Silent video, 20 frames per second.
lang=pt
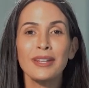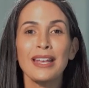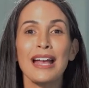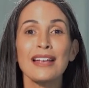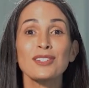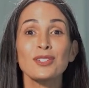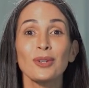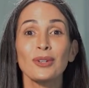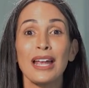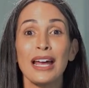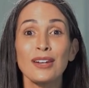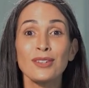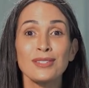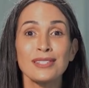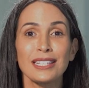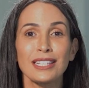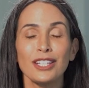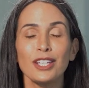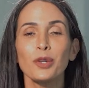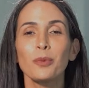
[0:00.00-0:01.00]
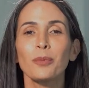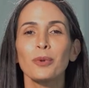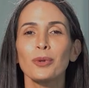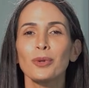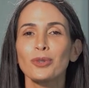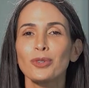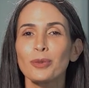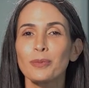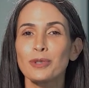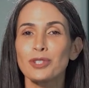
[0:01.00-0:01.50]
e acionar o sininho para o
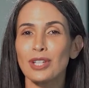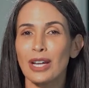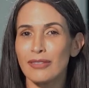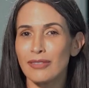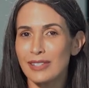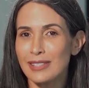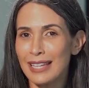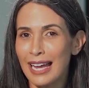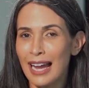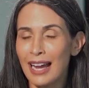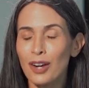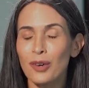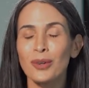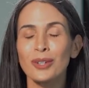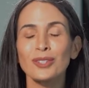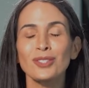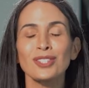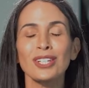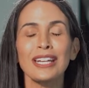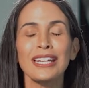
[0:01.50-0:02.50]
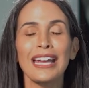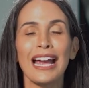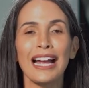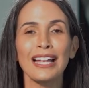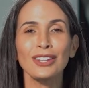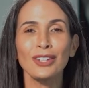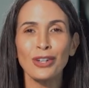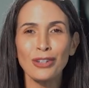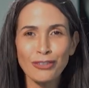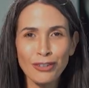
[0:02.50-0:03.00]
YouTube te avisar quando chegar
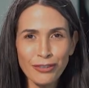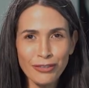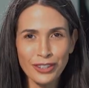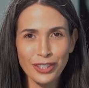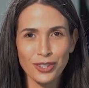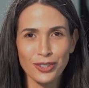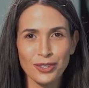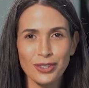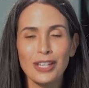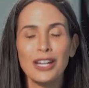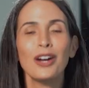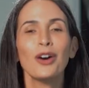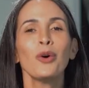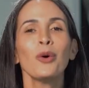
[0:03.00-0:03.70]
novo vídeo.